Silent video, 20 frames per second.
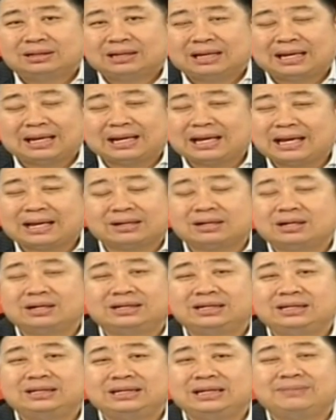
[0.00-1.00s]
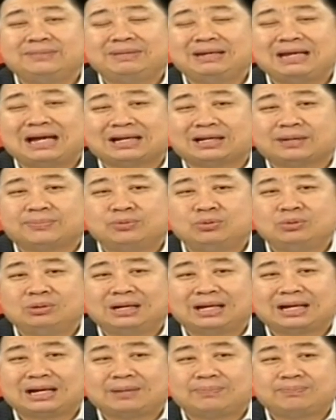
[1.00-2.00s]
แฮกแฮกเกอร์ที่ยิ่งไม่อยากจะพูดเล
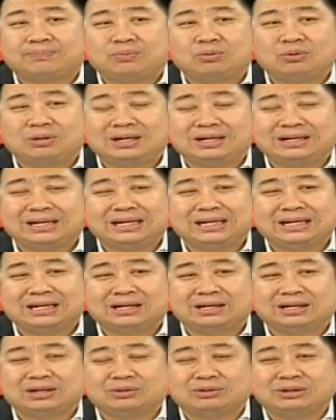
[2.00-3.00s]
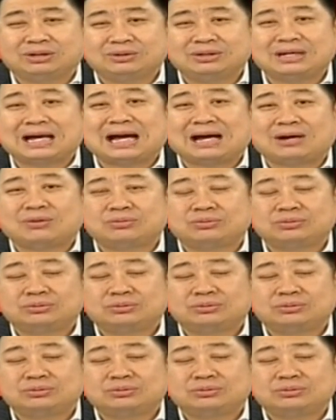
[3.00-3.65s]
ยครับพูดเรื่องนี้แล้วเดี๋ยว เดี๋ยวยาว